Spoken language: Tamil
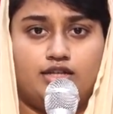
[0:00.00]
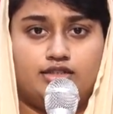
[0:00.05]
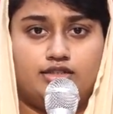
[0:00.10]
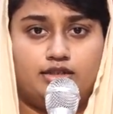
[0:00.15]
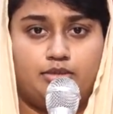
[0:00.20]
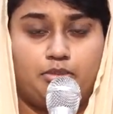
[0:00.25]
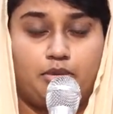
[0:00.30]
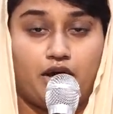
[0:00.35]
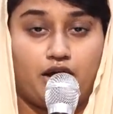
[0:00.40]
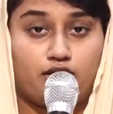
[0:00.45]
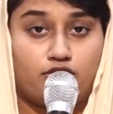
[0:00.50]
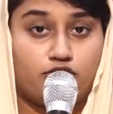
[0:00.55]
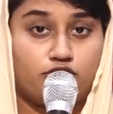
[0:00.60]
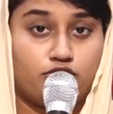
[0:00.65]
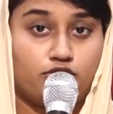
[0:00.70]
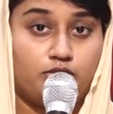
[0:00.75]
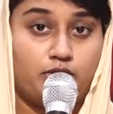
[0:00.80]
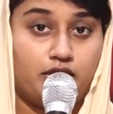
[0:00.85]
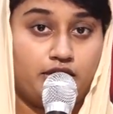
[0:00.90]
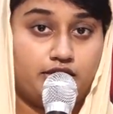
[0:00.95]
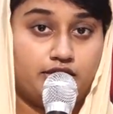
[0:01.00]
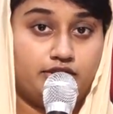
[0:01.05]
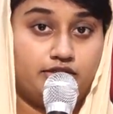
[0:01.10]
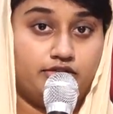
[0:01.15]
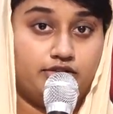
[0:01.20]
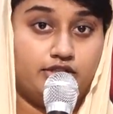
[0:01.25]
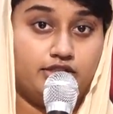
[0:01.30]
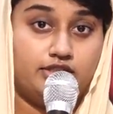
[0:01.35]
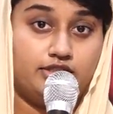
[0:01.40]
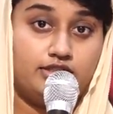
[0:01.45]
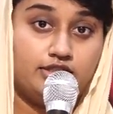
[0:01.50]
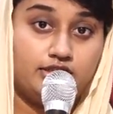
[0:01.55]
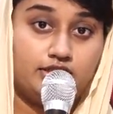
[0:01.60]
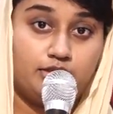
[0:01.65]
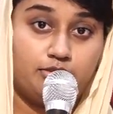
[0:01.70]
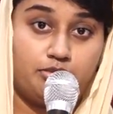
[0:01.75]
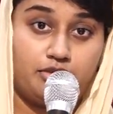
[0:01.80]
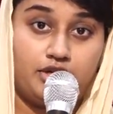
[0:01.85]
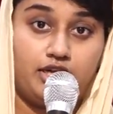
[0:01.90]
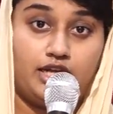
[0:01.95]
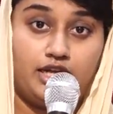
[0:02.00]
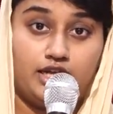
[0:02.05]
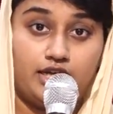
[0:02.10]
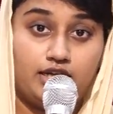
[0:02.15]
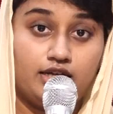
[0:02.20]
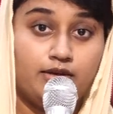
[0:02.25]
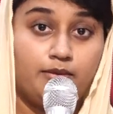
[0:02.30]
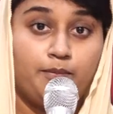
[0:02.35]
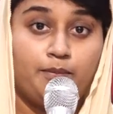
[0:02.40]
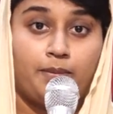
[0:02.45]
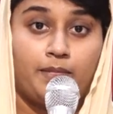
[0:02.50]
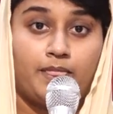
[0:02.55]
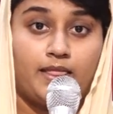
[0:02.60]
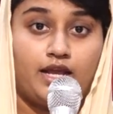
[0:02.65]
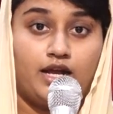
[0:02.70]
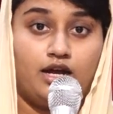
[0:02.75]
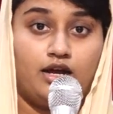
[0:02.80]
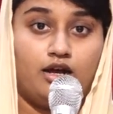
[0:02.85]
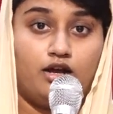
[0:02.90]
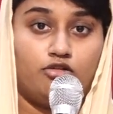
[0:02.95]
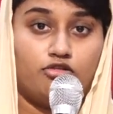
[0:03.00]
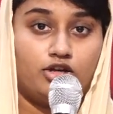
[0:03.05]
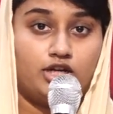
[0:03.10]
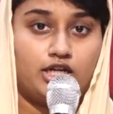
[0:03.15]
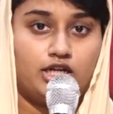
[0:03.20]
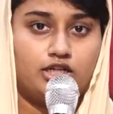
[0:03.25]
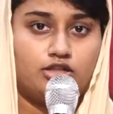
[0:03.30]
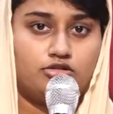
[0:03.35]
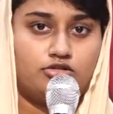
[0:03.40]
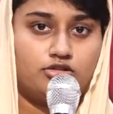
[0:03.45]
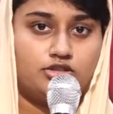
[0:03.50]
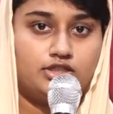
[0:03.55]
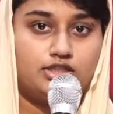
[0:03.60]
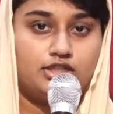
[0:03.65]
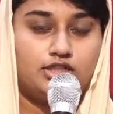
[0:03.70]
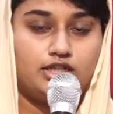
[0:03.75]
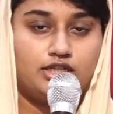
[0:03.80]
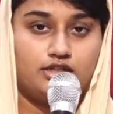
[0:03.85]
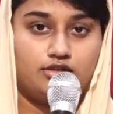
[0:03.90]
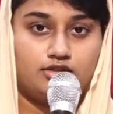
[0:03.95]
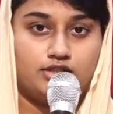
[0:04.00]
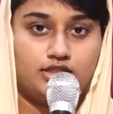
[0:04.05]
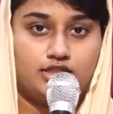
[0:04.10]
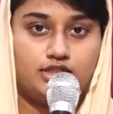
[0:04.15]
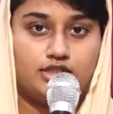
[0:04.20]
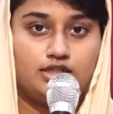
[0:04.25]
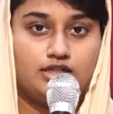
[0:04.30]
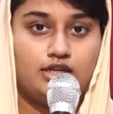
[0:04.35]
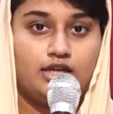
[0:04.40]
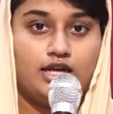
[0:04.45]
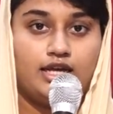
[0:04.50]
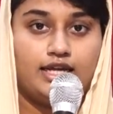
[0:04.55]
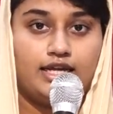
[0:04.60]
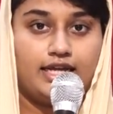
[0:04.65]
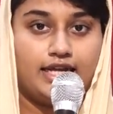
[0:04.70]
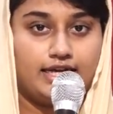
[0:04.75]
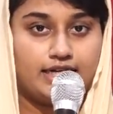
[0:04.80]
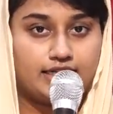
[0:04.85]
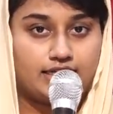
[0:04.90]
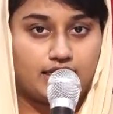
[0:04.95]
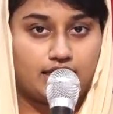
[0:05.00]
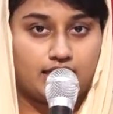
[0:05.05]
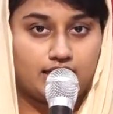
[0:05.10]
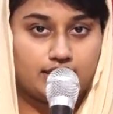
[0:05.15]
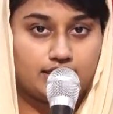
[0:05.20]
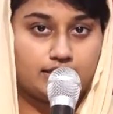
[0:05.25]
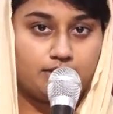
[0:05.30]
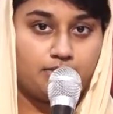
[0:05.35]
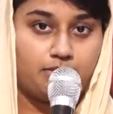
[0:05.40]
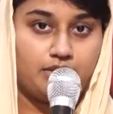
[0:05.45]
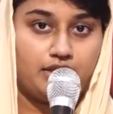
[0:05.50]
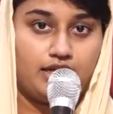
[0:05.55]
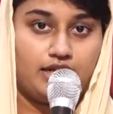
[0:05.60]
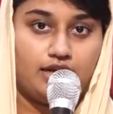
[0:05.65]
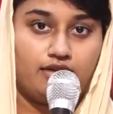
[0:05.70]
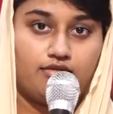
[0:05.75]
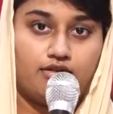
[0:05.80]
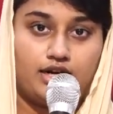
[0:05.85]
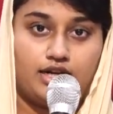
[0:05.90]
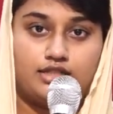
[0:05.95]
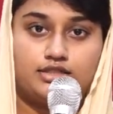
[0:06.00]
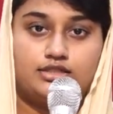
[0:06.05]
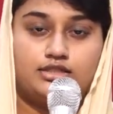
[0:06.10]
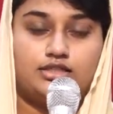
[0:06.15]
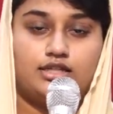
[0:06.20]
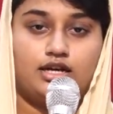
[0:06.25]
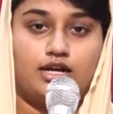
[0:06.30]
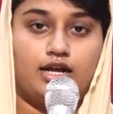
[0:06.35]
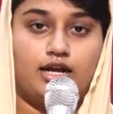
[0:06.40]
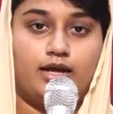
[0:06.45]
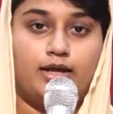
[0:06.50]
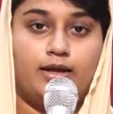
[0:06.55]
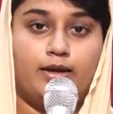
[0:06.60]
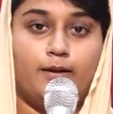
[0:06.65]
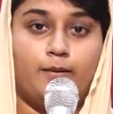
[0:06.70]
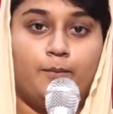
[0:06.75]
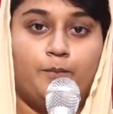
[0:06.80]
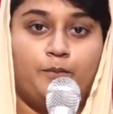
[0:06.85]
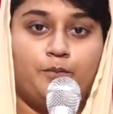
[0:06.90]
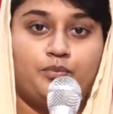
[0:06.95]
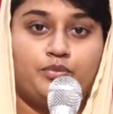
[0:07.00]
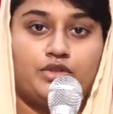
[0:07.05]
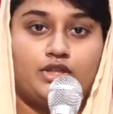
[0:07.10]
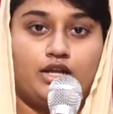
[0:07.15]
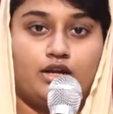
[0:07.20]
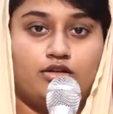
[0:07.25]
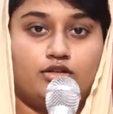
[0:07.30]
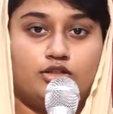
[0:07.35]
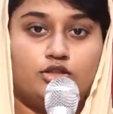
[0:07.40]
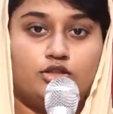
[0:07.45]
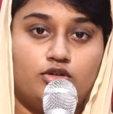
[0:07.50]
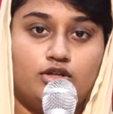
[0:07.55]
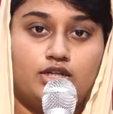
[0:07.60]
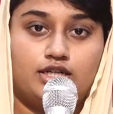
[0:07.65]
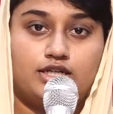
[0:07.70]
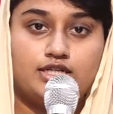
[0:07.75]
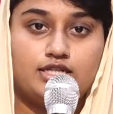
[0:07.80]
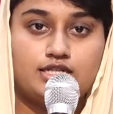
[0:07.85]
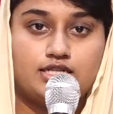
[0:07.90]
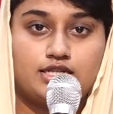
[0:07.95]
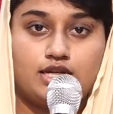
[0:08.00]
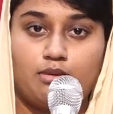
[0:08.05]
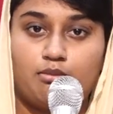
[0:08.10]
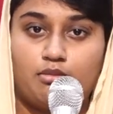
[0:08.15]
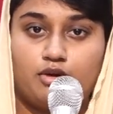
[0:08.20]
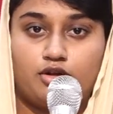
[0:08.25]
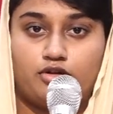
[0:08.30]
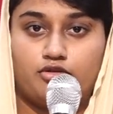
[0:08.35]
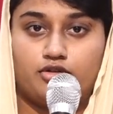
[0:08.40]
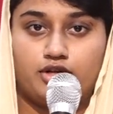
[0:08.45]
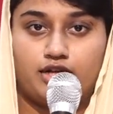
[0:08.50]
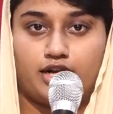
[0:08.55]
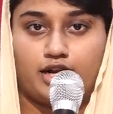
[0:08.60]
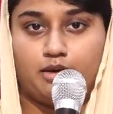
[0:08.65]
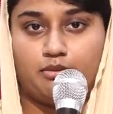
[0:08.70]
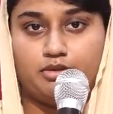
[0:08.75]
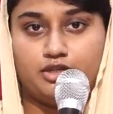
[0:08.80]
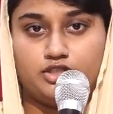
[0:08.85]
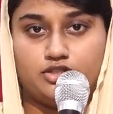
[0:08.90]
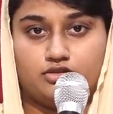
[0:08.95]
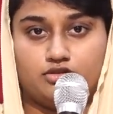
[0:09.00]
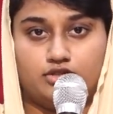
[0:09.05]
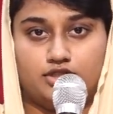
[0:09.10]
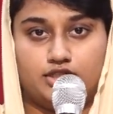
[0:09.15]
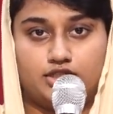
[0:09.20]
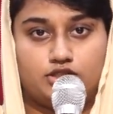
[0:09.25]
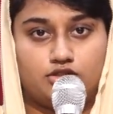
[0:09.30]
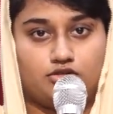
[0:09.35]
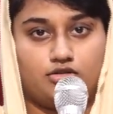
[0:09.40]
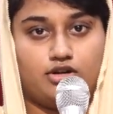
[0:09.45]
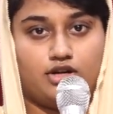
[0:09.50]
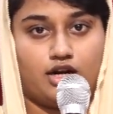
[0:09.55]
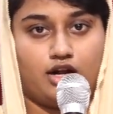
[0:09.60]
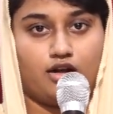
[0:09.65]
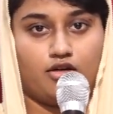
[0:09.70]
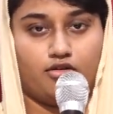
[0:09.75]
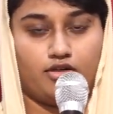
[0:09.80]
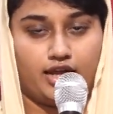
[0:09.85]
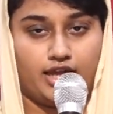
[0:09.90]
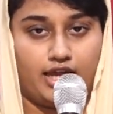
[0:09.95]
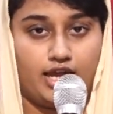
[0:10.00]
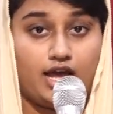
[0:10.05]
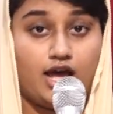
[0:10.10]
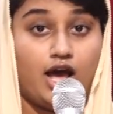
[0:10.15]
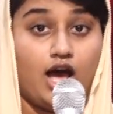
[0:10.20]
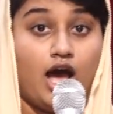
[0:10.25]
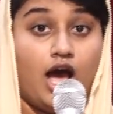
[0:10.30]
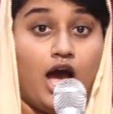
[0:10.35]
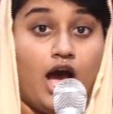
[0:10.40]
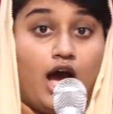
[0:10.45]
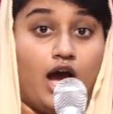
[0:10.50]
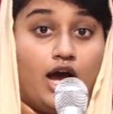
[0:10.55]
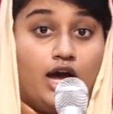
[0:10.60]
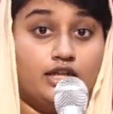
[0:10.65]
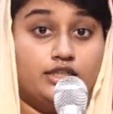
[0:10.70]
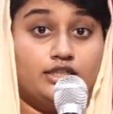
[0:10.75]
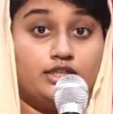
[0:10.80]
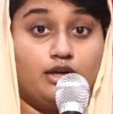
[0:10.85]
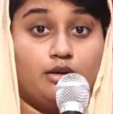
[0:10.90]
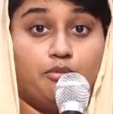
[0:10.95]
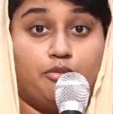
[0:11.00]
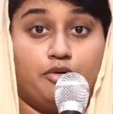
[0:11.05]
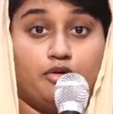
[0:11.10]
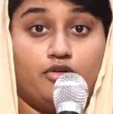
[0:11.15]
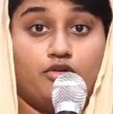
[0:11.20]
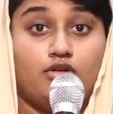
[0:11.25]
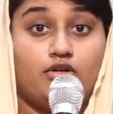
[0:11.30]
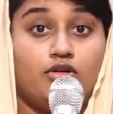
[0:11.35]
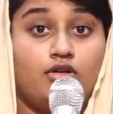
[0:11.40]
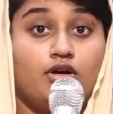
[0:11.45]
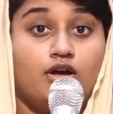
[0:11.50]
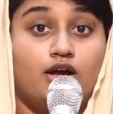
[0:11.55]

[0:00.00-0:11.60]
இந்த பார்வன் குமாரத்தி வந்து அந்த பிள்ளைய அவங்கக்கிட்ட கொடுத்து நீங்கள் வந்து எனக்காக இந்த பிள்ளைய வளர்த்துத்தாங்க நான் உங்களுக்கு சம்பளம் கொடுக்குறேன் அப்படின்னு சொல்லிட்டு சொல்கிறாங்க ஓகேயா அதுக்கப்புறம்